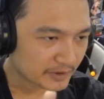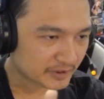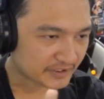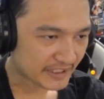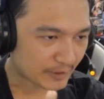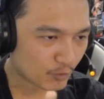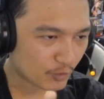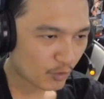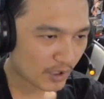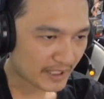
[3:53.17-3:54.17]
สีลุง
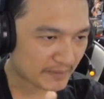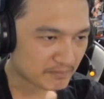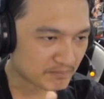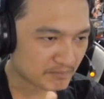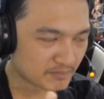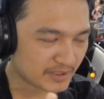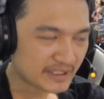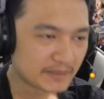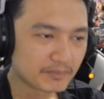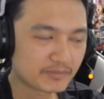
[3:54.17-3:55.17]
ด้วย
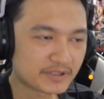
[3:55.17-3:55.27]
ลืมชิ